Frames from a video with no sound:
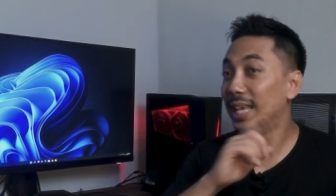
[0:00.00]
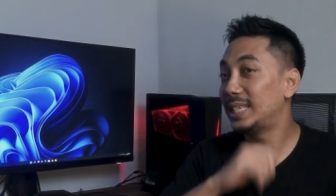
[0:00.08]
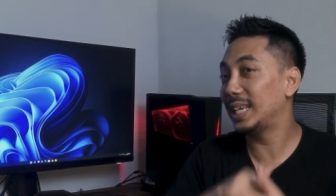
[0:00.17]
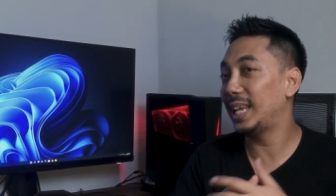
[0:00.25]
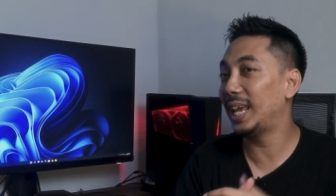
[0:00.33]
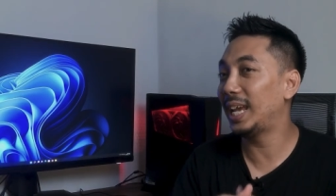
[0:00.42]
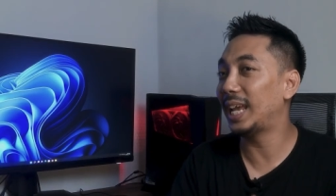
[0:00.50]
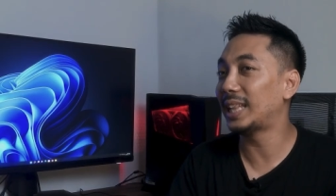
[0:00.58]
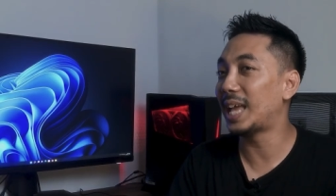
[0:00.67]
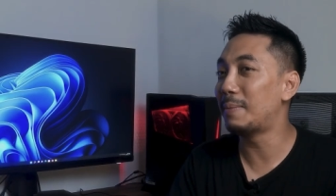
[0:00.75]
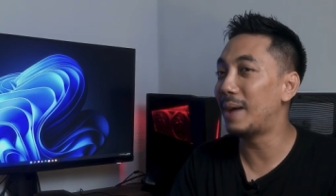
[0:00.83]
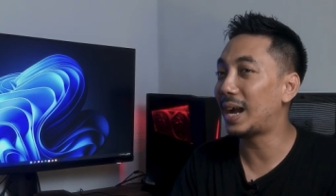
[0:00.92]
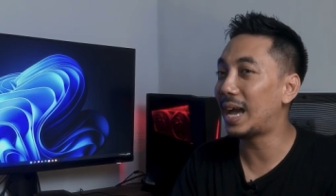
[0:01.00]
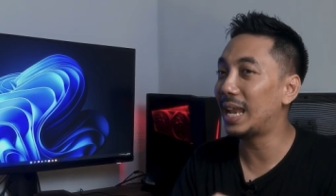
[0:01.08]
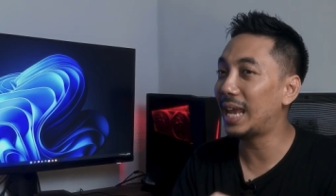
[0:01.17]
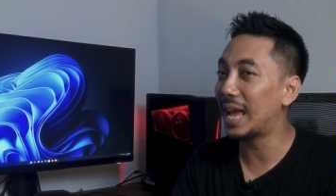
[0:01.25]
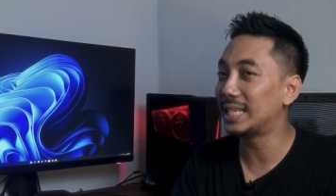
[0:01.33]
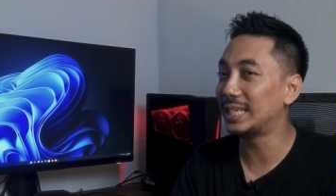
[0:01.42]
Di sini kita bakal
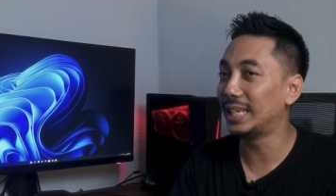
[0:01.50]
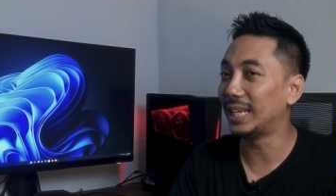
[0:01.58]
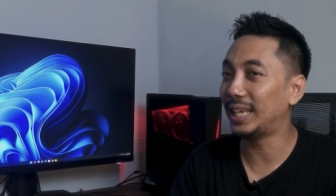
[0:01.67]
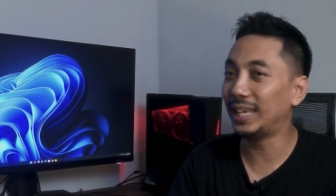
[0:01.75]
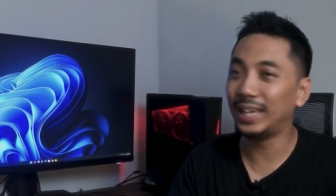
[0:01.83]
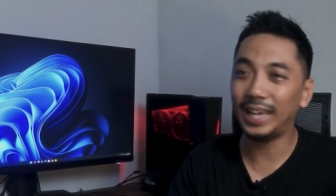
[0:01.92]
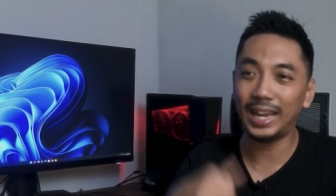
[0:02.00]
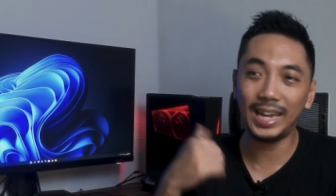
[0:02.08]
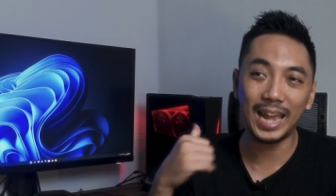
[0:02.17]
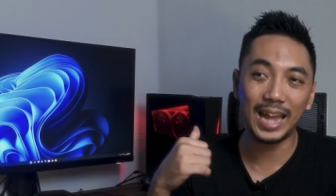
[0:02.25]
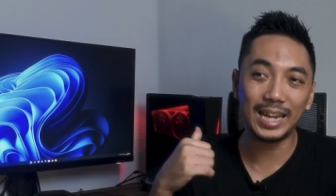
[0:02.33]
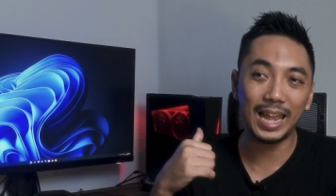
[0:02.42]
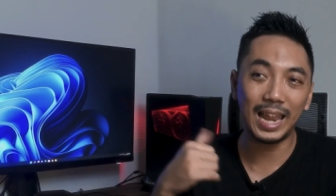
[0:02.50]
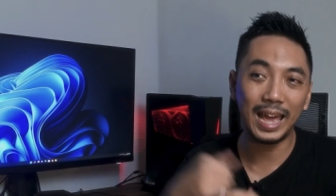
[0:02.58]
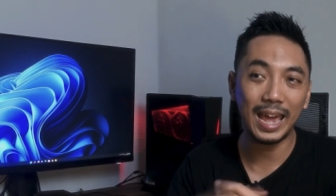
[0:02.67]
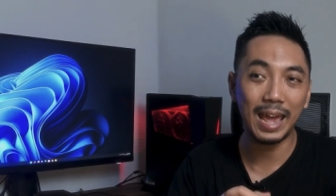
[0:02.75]
lihat sendiri, ini adalah